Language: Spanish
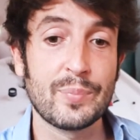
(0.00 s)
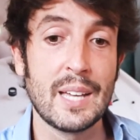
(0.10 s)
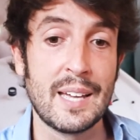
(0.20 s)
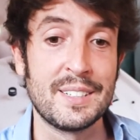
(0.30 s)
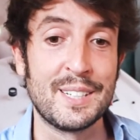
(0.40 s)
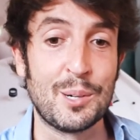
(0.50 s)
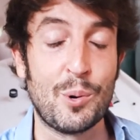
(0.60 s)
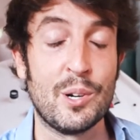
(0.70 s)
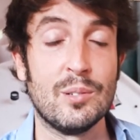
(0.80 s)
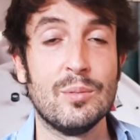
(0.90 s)
Así que
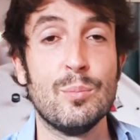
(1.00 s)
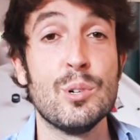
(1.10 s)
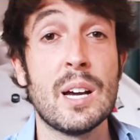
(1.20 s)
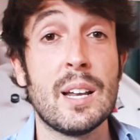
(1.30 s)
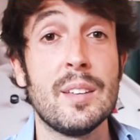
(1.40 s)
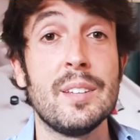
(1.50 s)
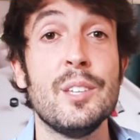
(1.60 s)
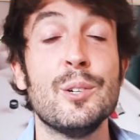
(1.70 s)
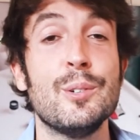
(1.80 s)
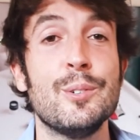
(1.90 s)
bueno, muy
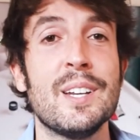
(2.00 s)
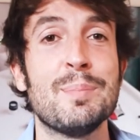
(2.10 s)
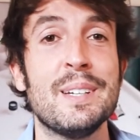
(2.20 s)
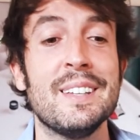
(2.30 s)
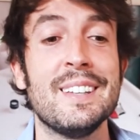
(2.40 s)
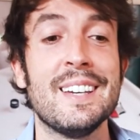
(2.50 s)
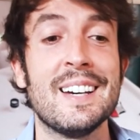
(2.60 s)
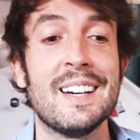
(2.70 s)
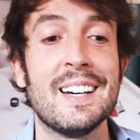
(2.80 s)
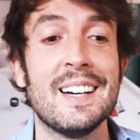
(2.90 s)
agradecido, una
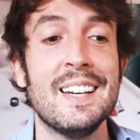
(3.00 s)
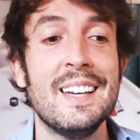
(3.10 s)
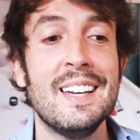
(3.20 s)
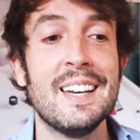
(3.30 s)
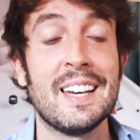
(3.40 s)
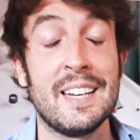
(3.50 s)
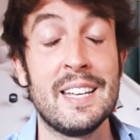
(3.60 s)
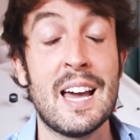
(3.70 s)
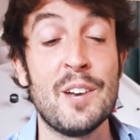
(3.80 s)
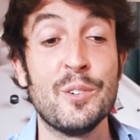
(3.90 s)
experiencia
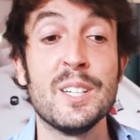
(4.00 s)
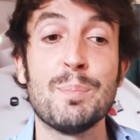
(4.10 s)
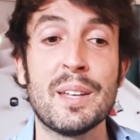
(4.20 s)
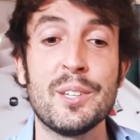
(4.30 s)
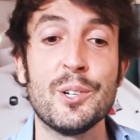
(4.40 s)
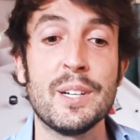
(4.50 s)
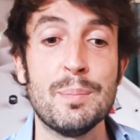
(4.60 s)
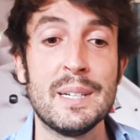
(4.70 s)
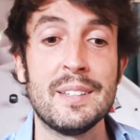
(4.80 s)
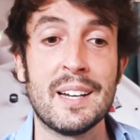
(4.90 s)
genial en un espacio que
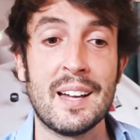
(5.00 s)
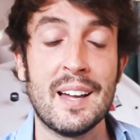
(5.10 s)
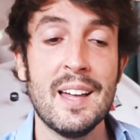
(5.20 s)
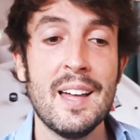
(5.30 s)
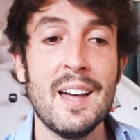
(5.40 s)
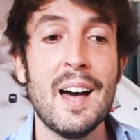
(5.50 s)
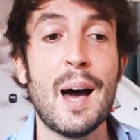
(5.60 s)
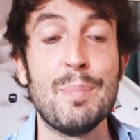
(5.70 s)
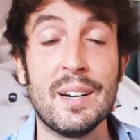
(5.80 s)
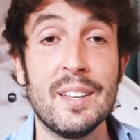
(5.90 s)
invita
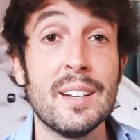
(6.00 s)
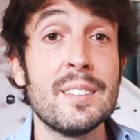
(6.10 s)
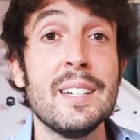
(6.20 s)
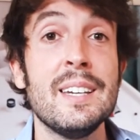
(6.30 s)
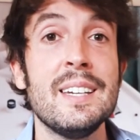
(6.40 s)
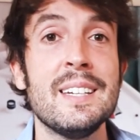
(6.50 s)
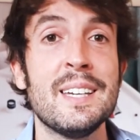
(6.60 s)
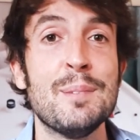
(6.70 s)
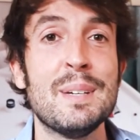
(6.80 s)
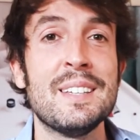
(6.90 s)
a perderse y que
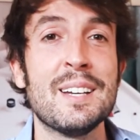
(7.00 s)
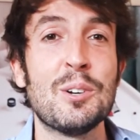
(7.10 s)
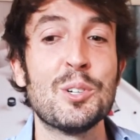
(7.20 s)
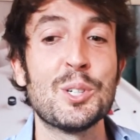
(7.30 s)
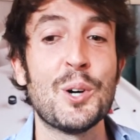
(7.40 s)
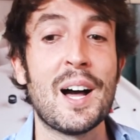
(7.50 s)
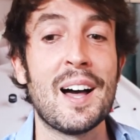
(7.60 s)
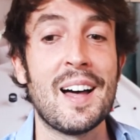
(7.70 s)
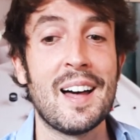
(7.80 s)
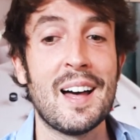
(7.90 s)
invita incluso
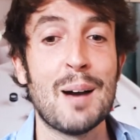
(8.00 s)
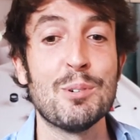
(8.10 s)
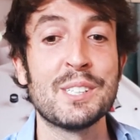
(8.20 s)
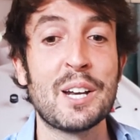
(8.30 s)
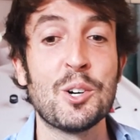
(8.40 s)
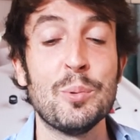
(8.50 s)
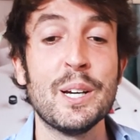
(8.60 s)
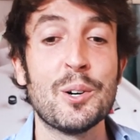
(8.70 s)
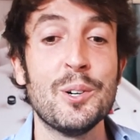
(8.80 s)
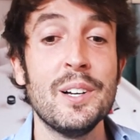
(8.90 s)
a, buscar
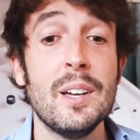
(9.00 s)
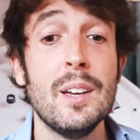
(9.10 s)
cobijo.